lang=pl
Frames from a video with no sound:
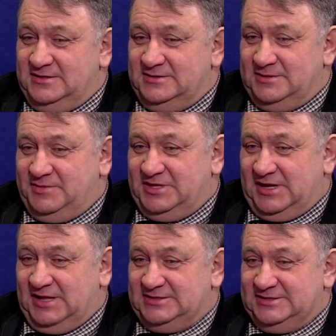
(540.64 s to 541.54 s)

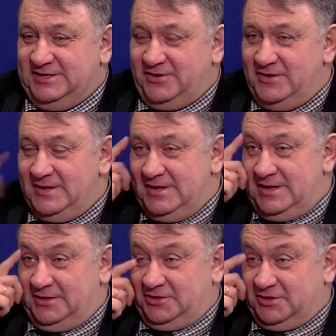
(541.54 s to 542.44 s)
zabytek klasy zero
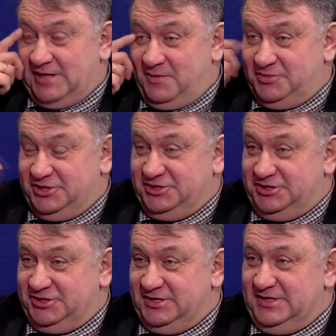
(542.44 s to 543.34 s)
no to tam
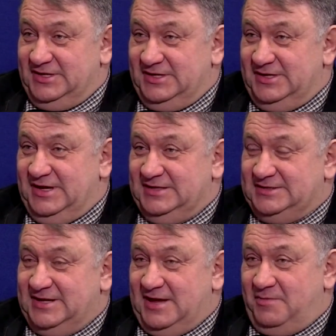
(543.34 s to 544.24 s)
przecież
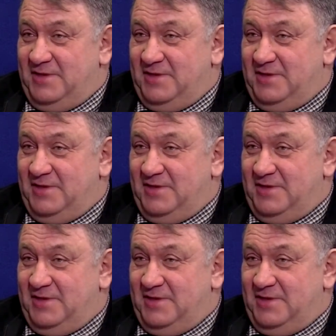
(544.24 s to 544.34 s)
jest herb